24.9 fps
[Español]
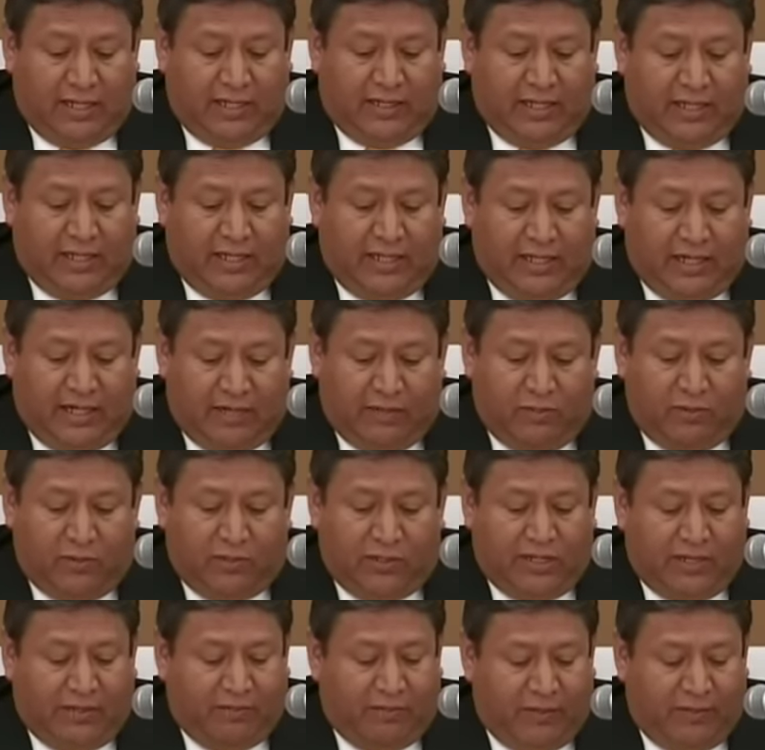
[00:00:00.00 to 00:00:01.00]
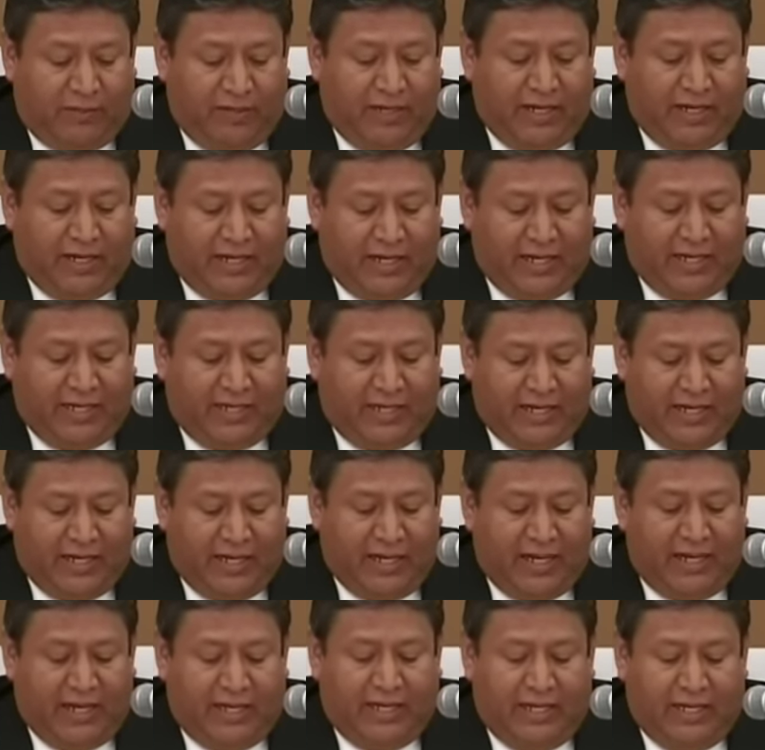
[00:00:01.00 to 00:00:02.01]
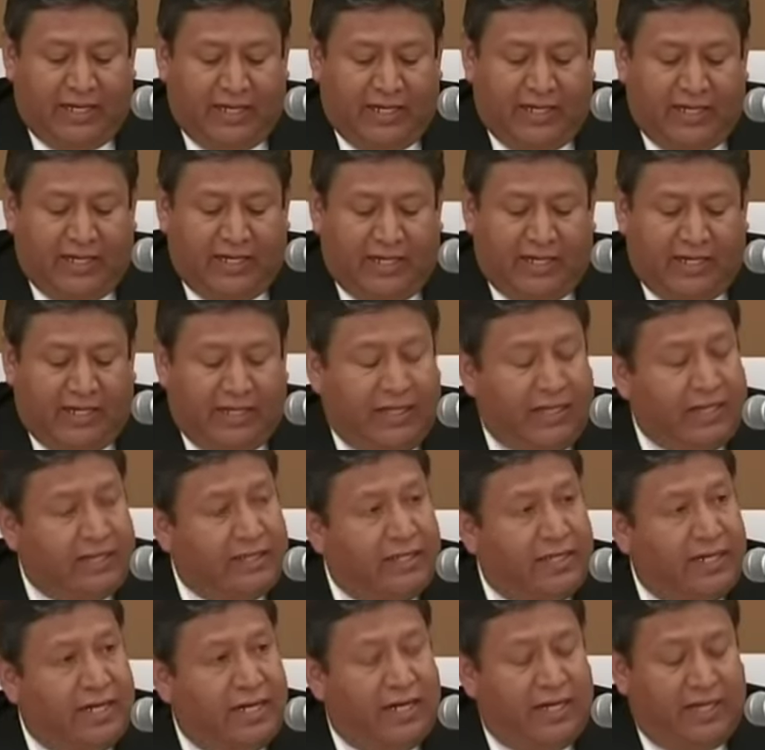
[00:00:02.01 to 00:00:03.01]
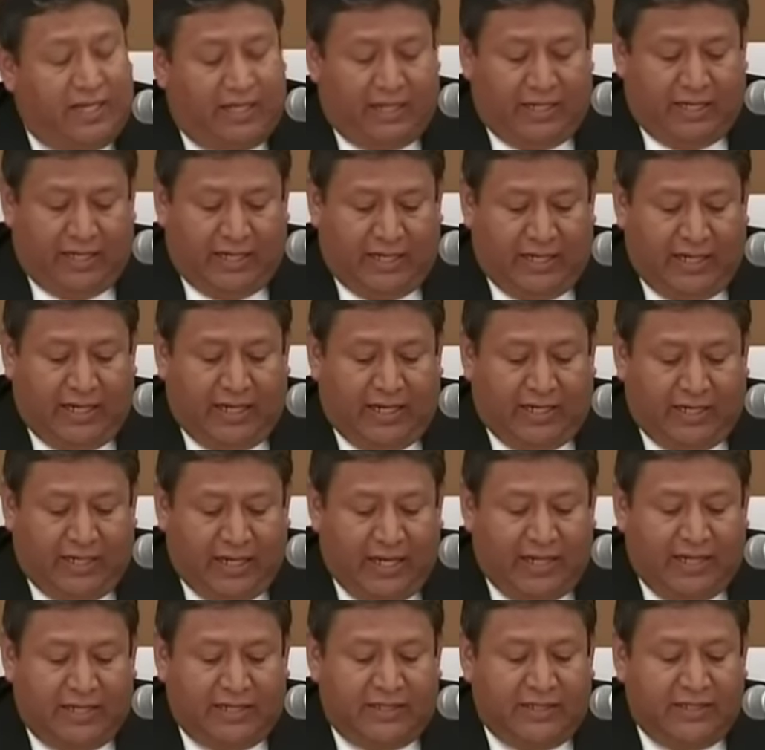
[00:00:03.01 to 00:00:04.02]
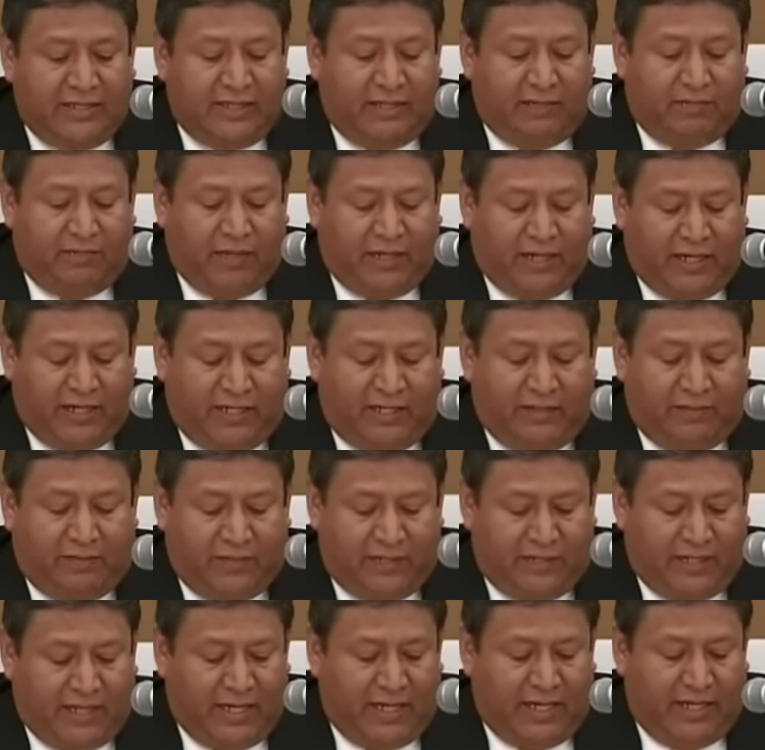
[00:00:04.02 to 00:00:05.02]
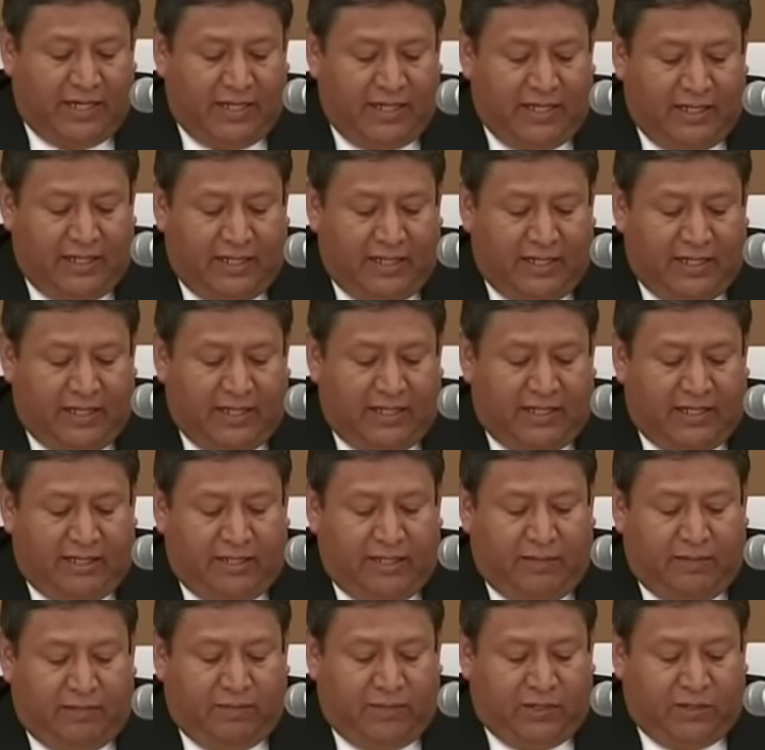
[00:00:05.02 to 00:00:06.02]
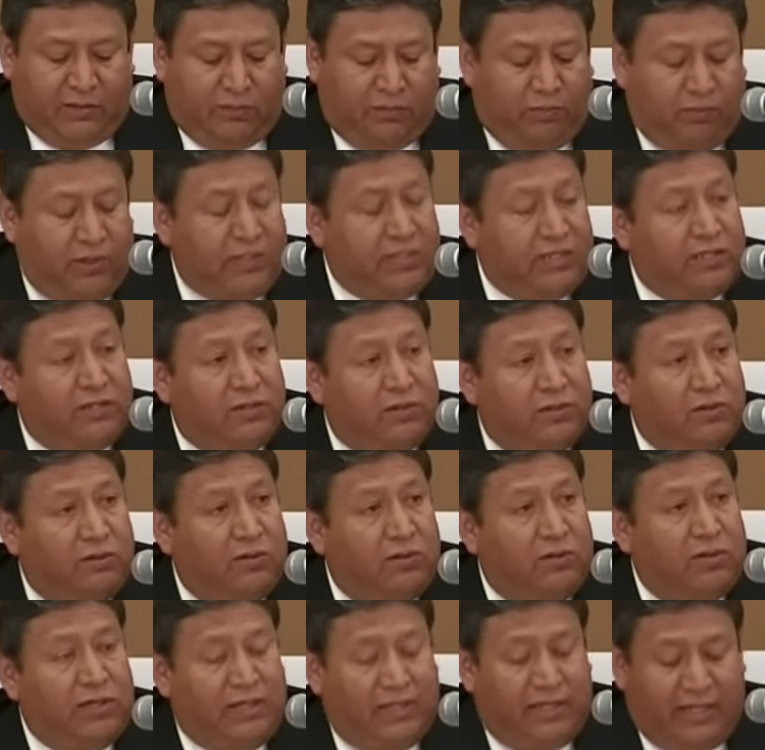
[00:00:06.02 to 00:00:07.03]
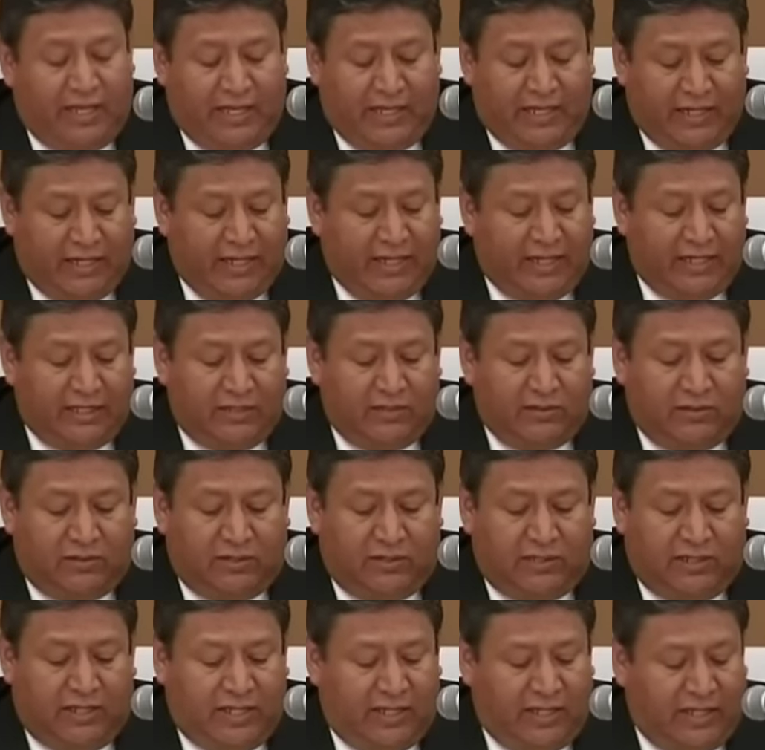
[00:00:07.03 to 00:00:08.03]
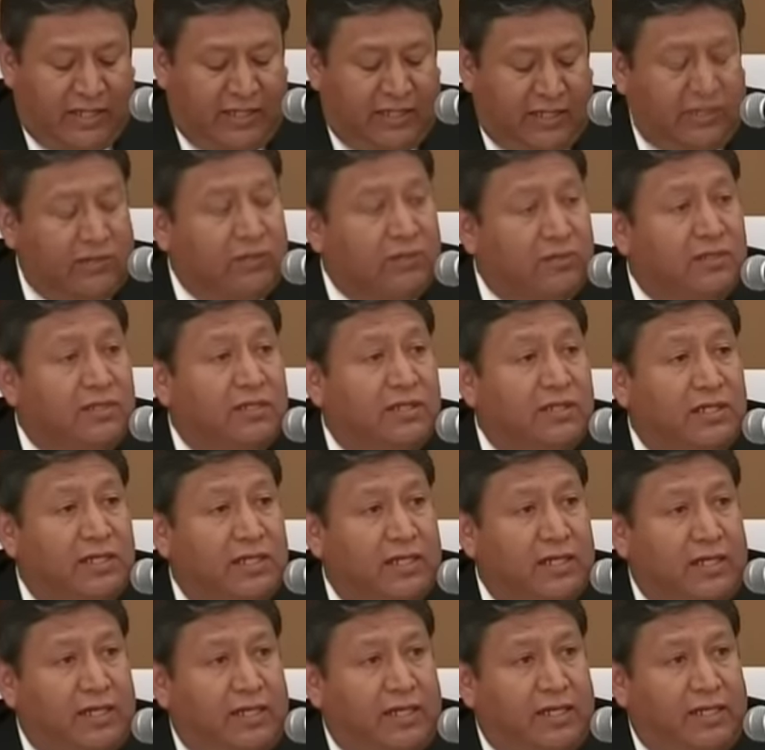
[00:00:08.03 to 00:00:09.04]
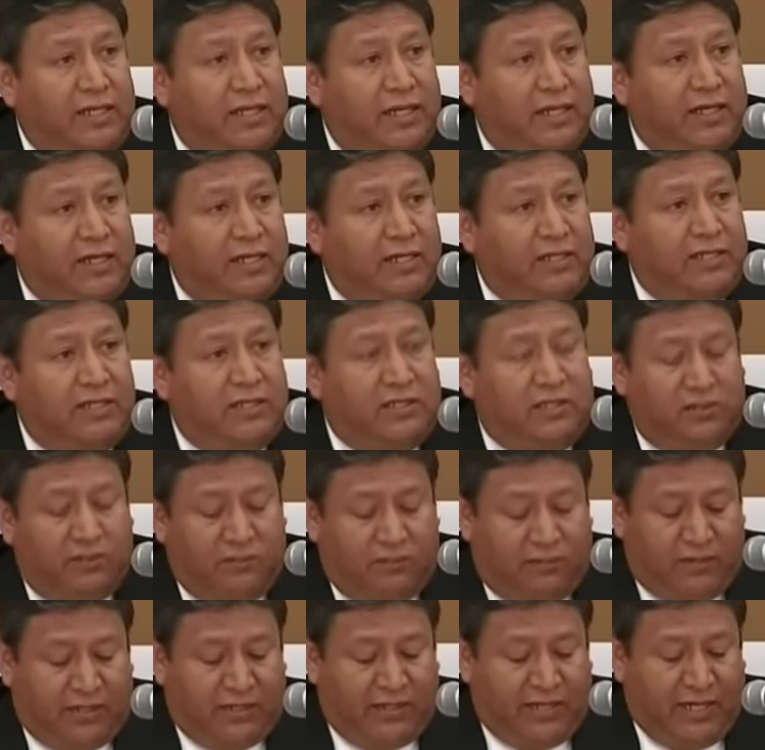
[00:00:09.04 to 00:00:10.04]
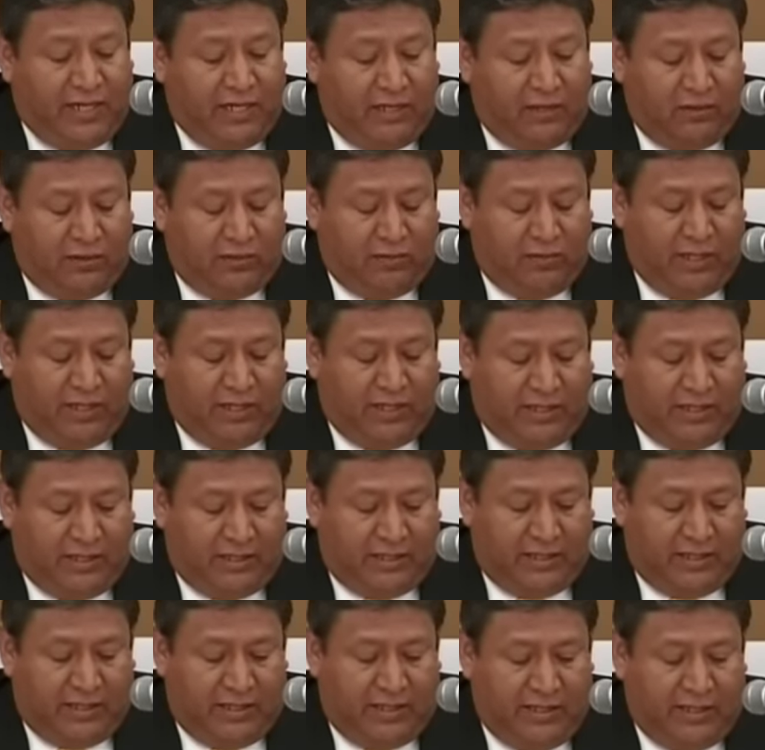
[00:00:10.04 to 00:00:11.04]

tendremos la primera gran tarea que será el análisis del paquete fiscal y el presupuesto de ingresos y egresos del ejercicio fiscal 2013.